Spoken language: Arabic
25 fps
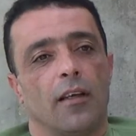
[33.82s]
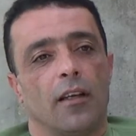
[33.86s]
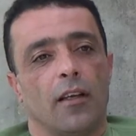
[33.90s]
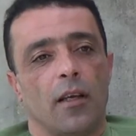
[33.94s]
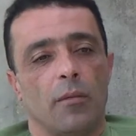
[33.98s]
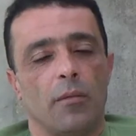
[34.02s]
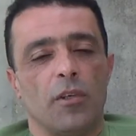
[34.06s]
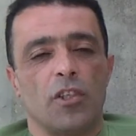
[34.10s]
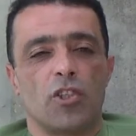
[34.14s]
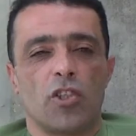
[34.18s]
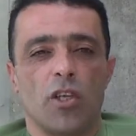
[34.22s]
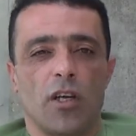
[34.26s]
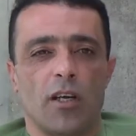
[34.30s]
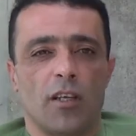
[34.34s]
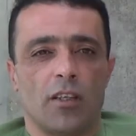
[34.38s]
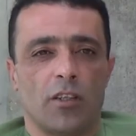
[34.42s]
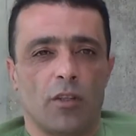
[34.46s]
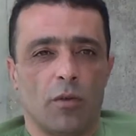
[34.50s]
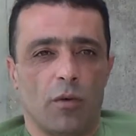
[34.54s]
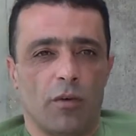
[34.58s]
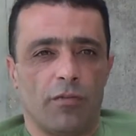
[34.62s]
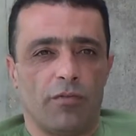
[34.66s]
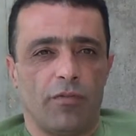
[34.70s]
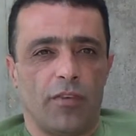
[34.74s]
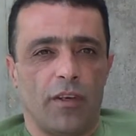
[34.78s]
قبل شهر
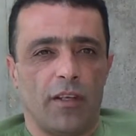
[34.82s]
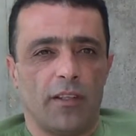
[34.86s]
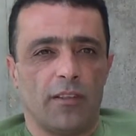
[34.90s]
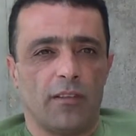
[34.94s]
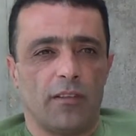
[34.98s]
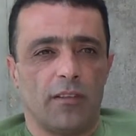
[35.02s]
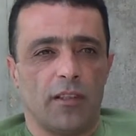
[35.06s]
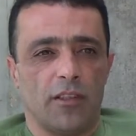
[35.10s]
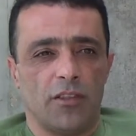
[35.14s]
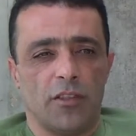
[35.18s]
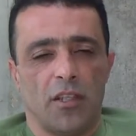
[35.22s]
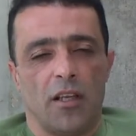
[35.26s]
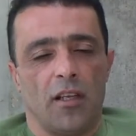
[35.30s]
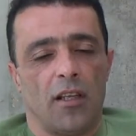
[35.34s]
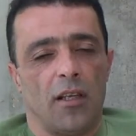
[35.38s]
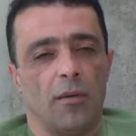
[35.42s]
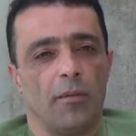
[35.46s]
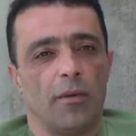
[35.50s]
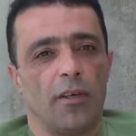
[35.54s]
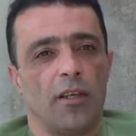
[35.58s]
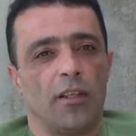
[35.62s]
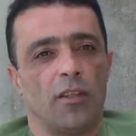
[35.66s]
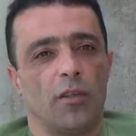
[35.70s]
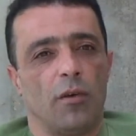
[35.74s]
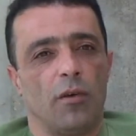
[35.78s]
توفت أجانا
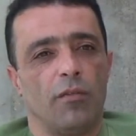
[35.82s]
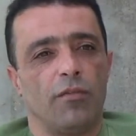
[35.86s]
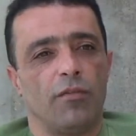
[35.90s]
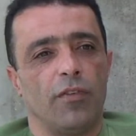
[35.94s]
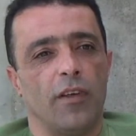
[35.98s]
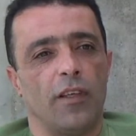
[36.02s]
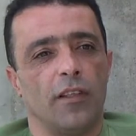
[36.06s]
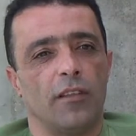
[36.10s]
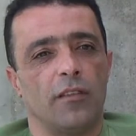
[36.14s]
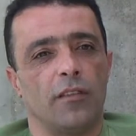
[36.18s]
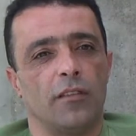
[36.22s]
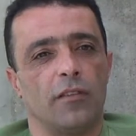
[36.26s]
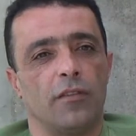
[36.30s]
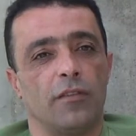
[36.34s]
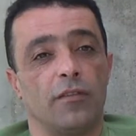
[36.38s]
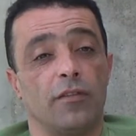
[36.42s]
الخبر أنها توفت